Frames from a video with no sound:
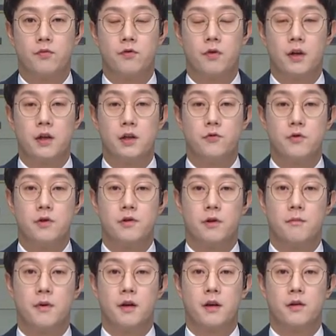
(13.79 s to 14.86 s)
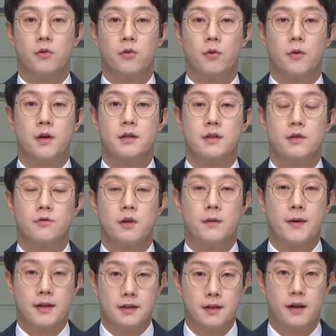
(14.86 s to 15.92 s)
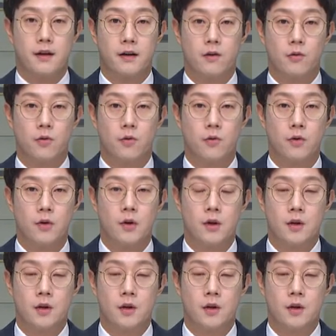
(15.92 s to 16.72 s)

불과 일주일 전만 해도 환자 수가 많지 않았고